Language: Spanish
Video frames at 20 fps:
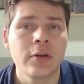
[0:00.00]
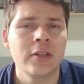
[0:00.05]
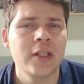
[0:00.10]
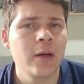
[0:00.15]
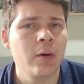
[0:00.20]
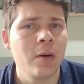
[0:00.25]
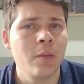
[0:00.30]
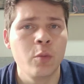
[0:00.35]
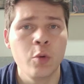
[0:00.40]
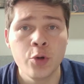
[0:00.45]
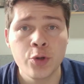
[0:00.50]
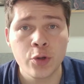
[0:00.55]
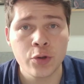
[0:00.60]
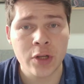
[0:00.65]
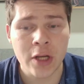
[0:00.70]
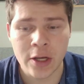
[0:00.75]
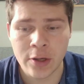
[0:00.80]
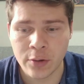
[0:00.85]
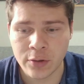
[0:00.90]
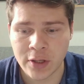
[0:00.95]
lleva muchos
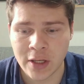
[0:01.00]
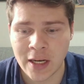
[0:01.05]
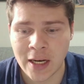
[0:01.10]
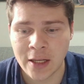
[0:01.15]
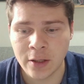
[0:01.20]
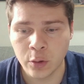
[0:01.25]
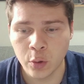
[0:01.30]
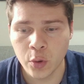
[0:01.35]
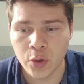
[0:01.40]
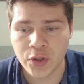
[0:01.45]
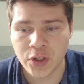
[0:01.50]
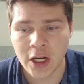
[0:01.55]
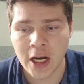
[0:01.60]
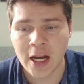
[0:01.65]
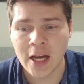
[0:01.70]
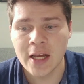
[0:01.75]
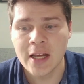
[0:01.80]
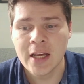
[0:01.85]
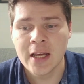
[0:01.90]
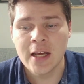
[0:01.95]
años en la
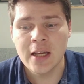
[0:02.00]
industria